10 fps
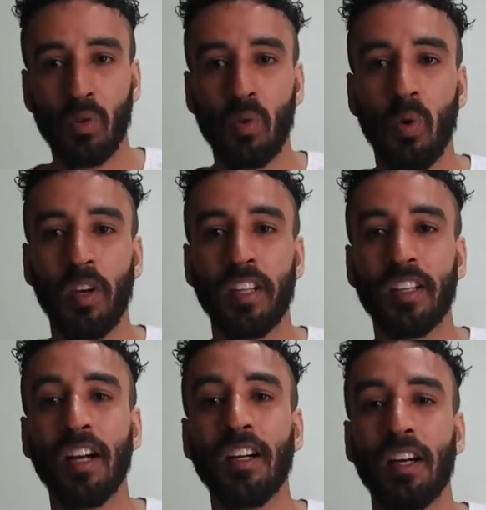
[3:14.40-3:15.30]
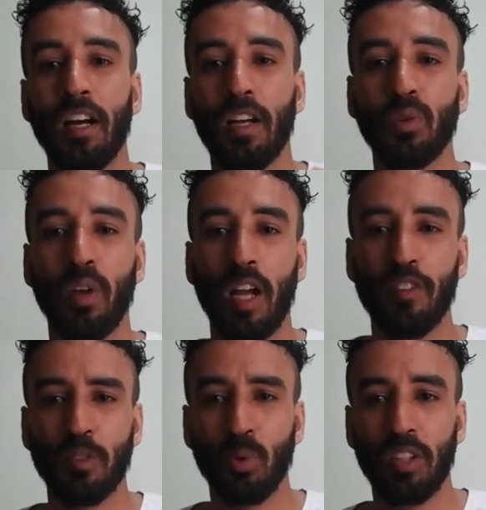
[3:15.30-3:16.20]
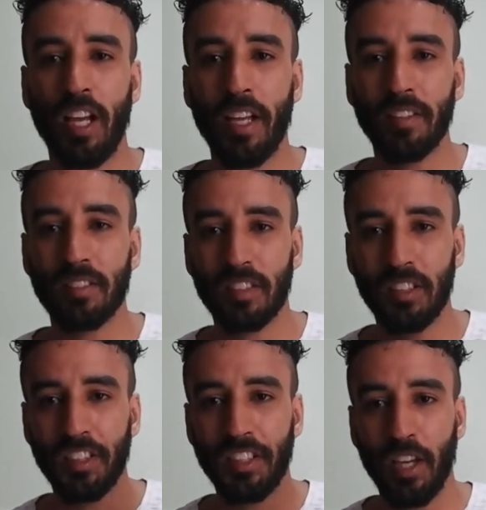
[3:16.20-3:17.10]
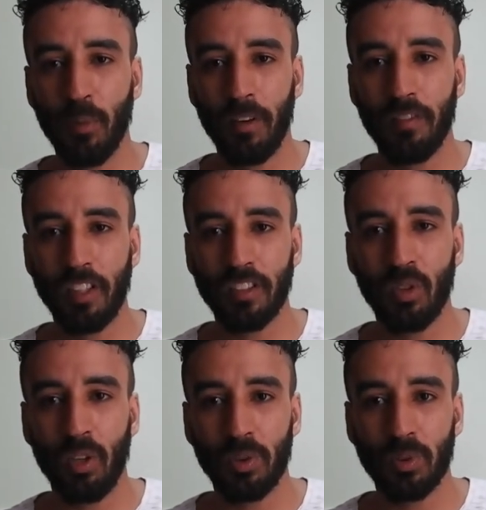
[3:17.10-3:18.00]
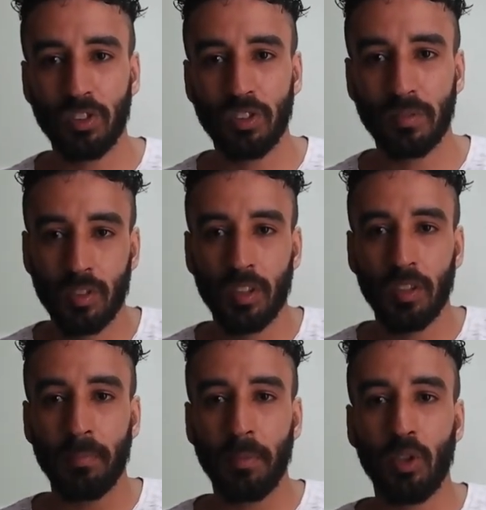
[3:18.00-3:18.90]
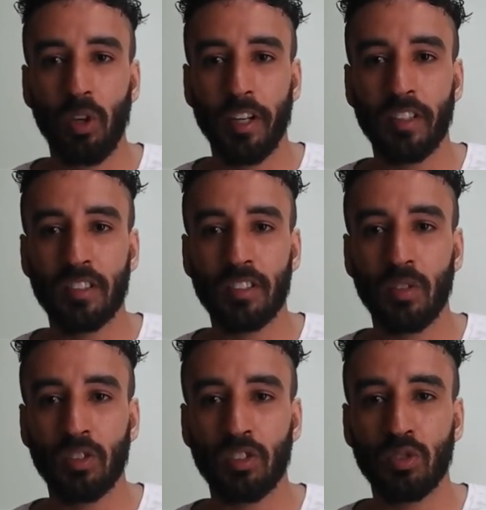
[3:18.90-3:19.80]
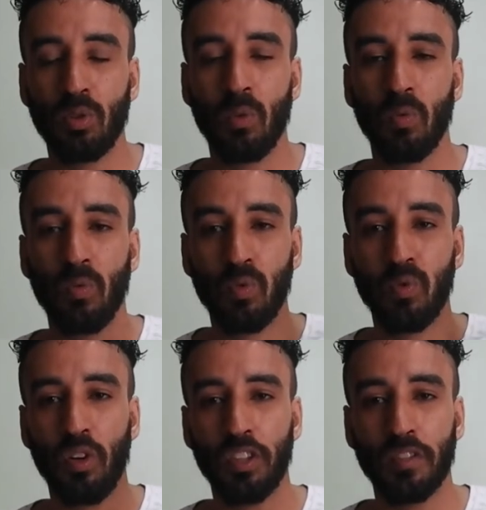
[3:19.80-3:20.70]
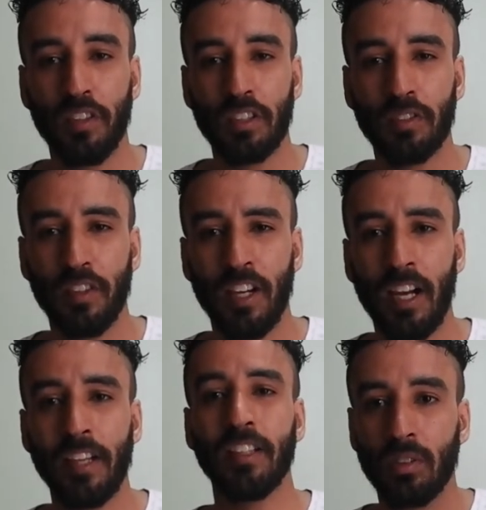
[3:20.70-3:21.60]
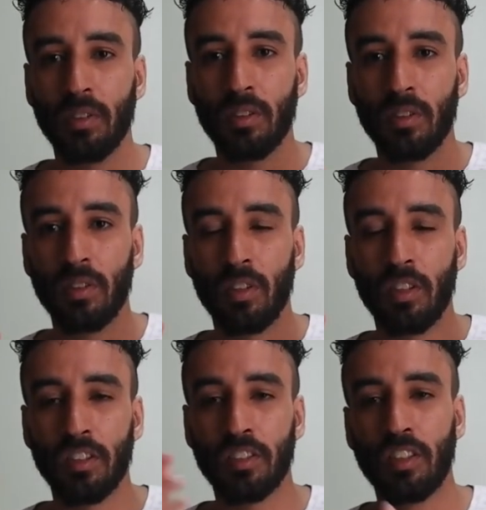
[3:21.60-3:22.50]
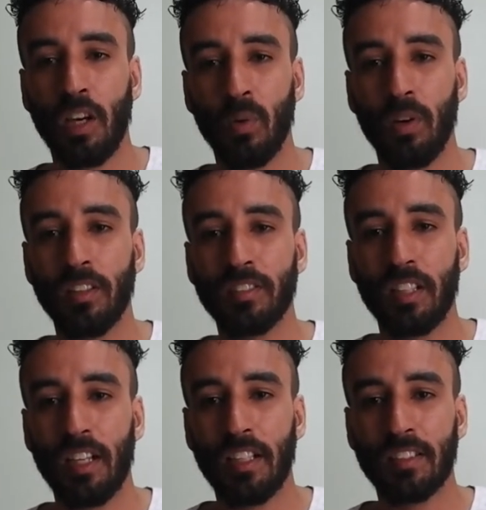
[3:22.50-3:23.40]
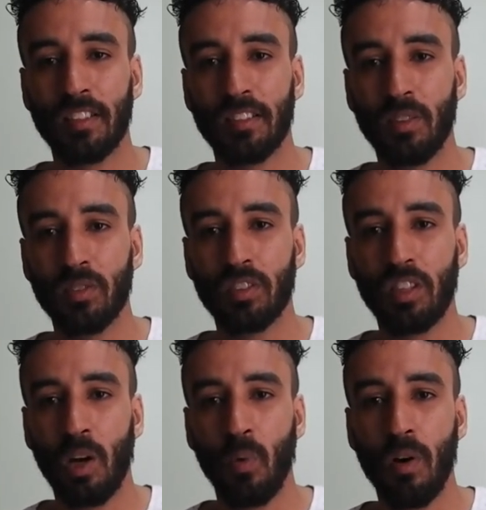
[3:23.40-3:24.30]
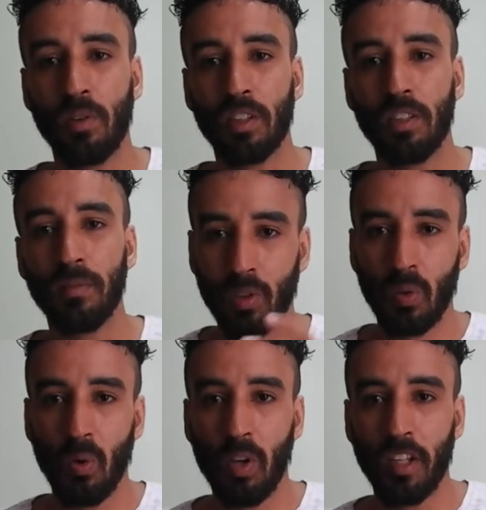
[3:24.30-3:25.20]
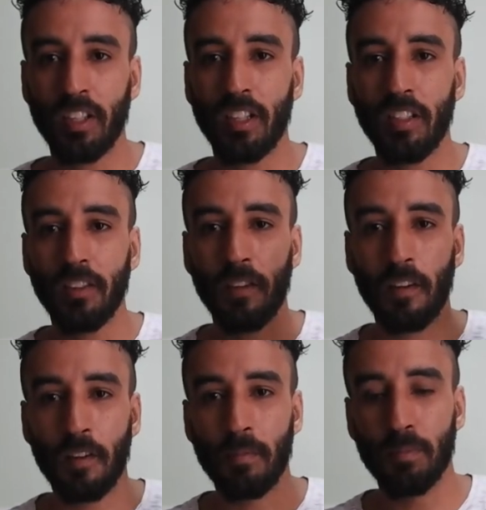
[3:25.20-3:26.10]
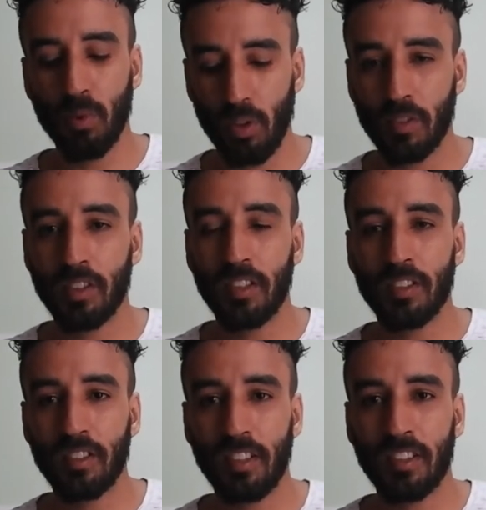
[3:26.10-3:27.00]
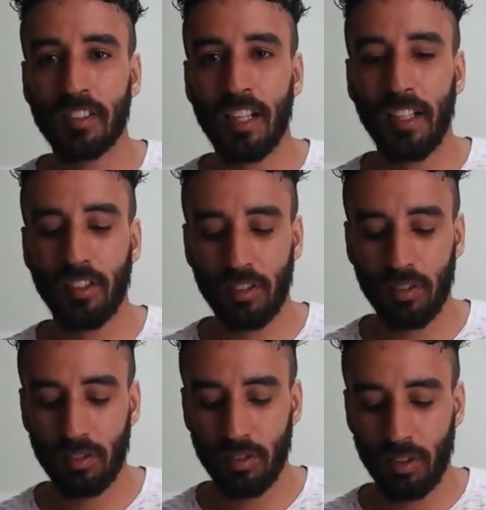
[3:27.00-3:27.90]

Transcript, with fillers: Coringa, Adoráveis Mulheres e Era Uma Vez em Hollywood. Melhor edição de som Ford vs Ferrari, Star Wars A Ascensão de Skywalker, Coringa, 1917